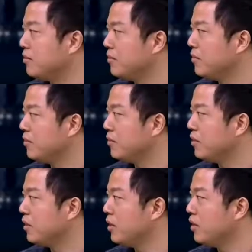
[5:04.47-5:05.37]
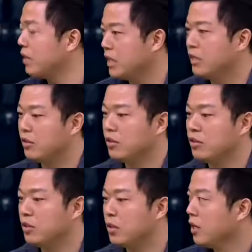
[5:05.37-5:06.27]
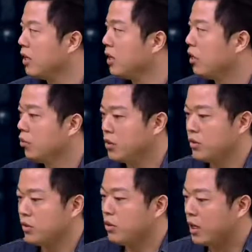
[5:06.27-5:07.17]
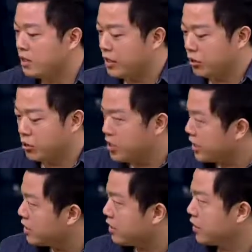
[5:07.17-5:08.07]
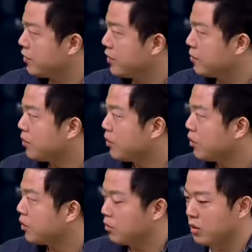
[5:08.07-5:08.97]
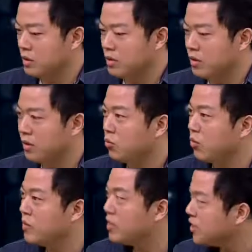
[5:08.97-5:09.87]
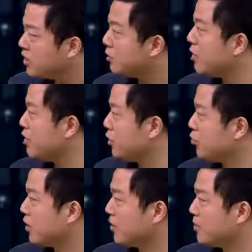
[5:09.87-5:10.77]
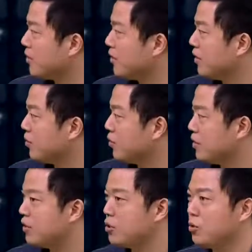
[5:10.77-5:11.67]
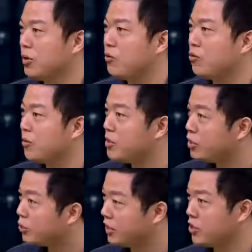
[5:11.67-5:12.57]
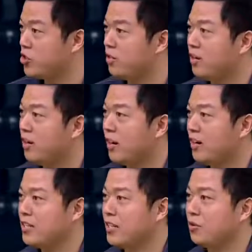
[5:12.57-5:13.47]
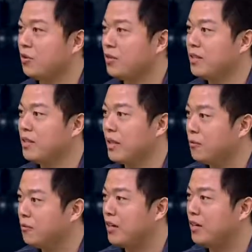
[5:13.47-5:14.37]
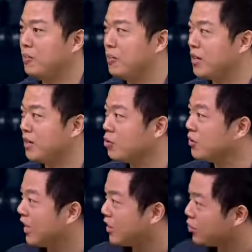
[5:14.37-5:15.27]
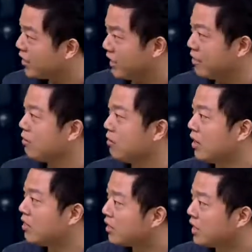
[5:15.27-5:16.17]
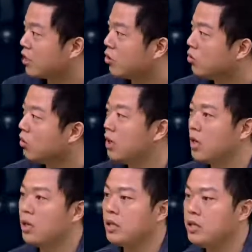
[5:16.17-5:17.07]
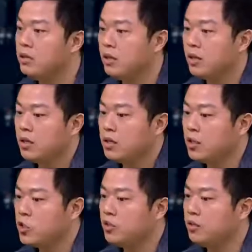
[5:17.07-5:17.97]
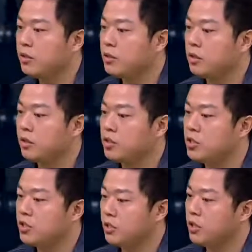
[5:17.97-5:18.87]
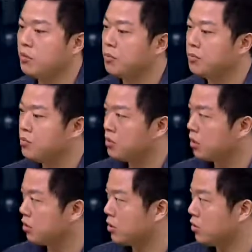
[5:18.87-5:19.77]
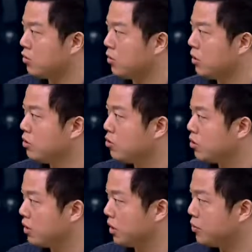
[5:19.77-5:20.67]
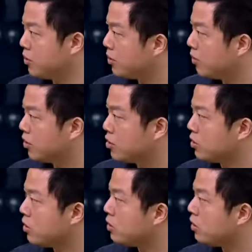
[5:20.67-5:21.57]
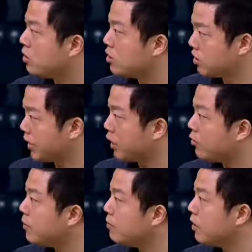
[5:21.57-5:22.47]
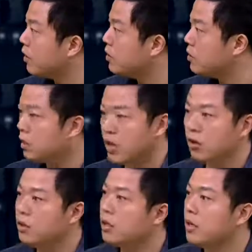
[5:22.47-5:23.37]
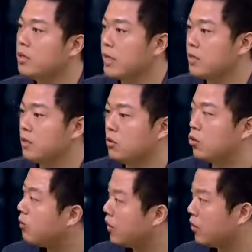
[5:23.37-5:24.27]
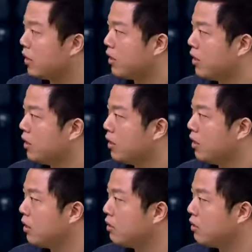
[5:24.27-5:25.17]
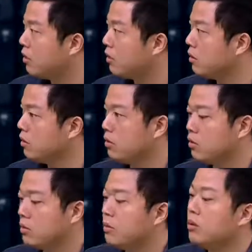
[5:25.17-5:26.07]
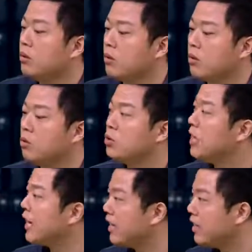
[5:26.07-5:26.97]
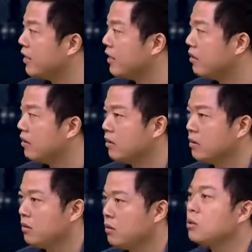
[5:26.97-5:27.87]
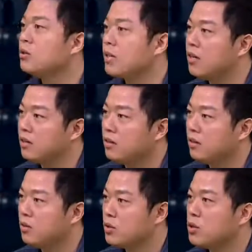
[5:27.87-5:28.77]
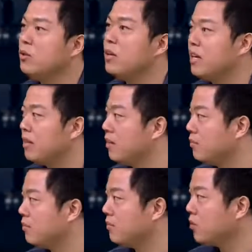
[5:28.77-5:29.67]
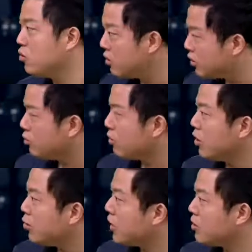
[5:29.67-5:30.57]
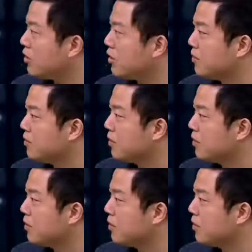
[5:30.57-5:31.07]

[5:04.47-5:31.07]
你觉得是吗？他的引子就是脾气暴，我觉，得，而且在火车站这个地方，我我，我们是经常被激怒的。呃，只是说，因为我们是有理智，而且呢，我们大部分人呢，不可能说拿刀砍死，而且砍头。但是这个事情的这个起因，我们必须要搞清楚，就是这个脾气暴是开端。你像还有一个很典型的东北话，就是路上看你一眼，你瞅啥？我瞅你咋的？就这一句话又开始了。